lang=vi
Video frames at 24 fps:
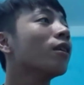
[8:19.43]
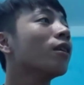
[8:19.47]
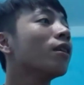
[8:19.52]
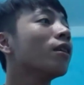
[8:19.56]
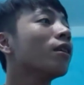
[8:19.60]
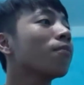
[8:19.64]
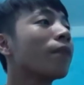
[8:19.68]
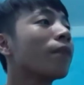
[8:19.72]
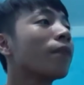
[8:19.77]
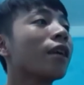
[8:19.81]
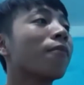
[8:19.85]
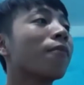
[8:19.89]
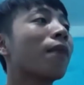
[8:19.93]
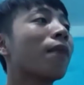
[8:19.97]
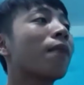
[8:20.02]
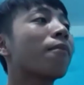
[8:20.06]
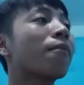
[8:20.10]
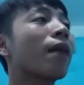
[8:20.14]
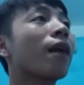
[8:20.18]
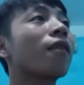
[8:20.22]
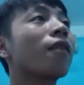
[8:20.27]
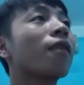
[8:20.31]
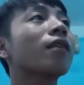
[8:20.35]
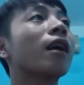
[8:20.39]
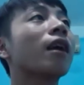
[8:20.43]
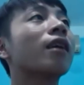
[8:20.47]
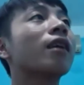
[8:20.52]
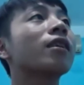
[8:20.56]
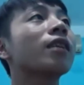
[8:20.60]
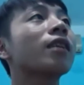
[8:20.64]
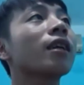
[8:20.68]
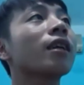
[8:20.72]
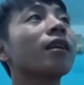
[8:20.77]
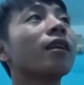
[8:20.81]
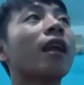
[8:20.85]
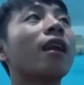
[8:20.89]
bây giờ ba má có thể
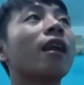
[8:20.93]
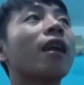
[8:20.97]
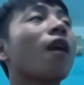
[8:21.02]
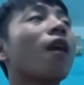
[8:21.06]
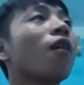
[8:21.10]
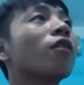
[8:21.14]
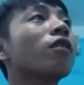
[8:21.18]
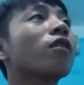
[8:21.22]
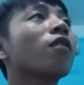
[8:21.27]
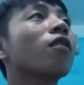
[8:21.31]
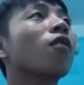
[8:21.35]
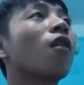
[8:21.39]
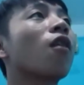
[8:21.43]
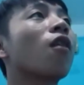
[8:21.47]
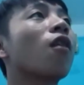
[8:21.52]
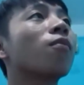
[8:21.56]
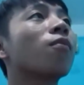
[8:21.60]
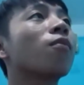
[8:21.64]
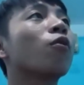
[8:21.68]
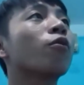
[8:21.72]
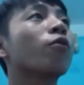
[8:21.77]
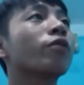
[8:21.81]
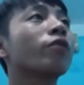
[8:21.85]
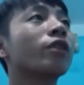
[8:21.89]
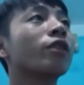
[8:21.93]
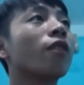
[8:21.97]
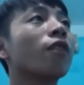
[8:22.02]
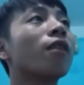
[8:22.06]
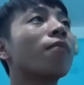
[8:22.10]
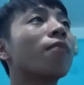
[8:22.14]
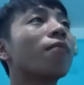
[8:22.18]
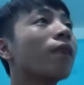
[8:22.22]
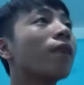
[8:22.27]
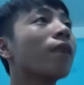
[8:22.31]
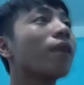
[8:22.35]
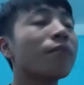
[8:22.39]
xác định lo cho con một cuộc sống
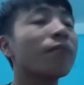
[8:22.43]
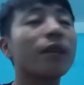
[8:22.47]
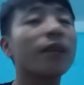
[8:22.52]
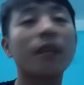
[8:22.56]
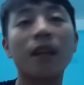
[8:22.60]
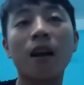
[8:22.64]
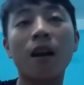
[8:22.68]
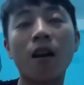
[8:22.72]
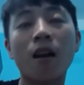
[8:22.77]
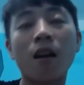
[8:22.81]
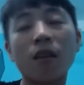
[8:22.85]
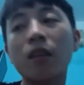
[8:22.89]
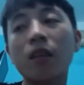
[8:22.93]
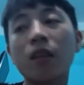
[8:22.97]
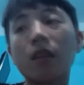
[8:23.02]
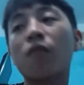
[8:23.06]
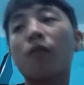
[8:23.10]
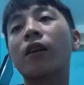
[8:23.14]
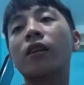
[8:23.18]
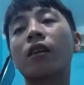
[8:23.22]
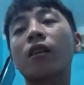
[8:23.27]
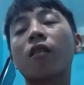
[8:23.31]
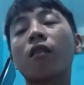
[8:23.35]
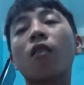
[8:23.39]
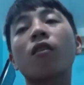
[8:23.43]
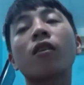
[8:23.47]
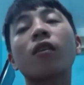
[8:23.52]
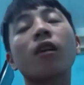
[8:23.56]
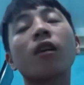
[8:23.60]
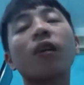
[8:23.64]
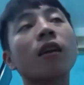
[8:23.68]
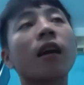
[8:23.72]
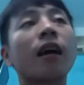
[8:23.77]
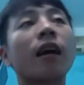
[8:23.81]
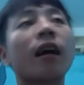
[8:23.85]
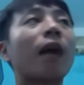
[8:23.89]
ấm êm gì đó thì con con
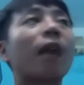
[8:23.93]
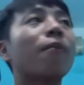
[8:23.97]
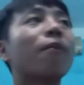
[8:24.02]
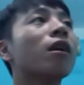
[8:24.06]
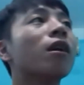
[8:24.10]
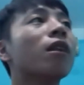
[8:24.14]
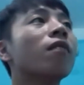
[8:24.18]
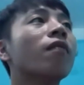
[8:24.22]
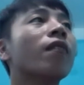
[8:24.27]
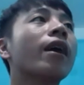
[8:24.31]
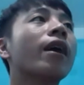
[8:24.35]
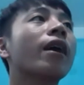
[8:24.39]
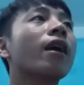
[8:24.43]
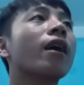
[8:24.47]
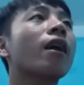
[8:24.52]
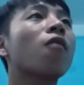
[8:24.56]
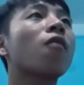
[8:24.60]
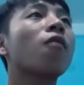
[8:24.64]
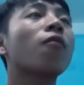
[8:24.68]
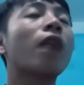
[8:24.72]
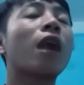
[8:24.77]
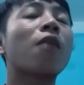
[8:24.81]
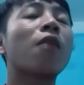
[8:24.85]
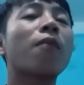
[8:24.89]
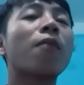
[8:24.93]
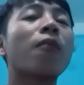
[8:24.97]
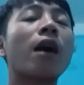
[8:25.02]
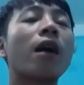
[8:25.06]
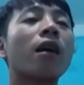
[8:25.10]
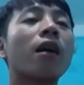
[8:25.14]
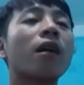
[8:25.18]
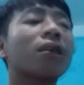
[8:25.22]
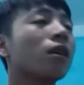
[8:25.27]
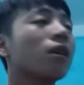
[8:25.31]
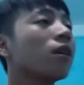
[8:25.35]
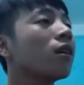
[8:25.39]
rất là cảm ơn một cái công lao ba